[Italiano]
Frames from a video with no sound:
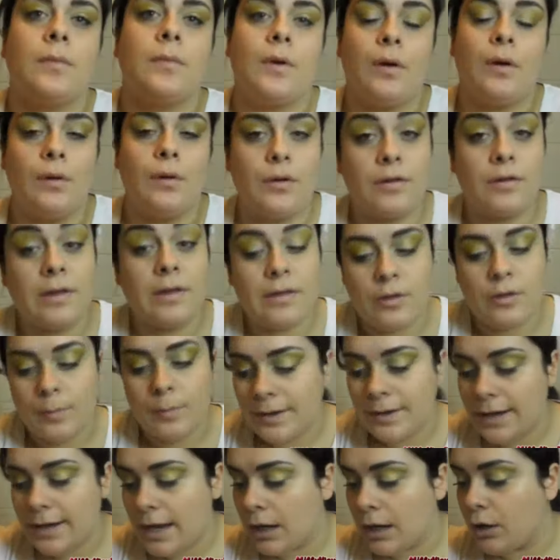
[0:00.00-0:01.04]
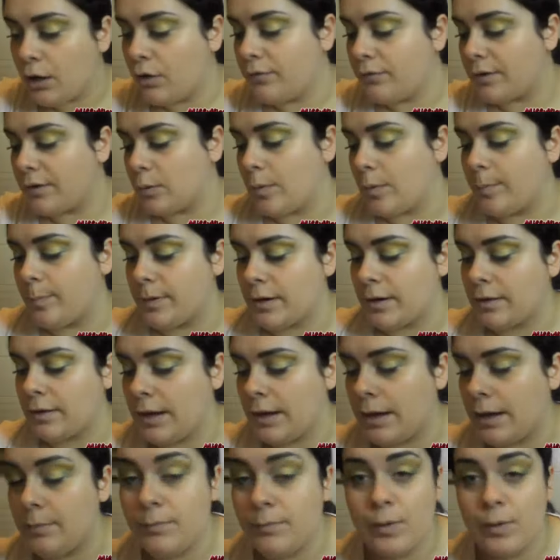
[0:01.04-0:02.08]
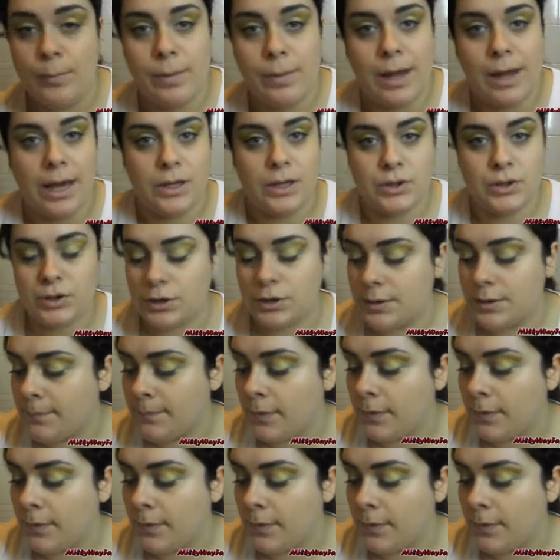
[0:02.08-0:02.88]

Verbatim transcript: Con lo stesso pennello vado a prendere il mio blush,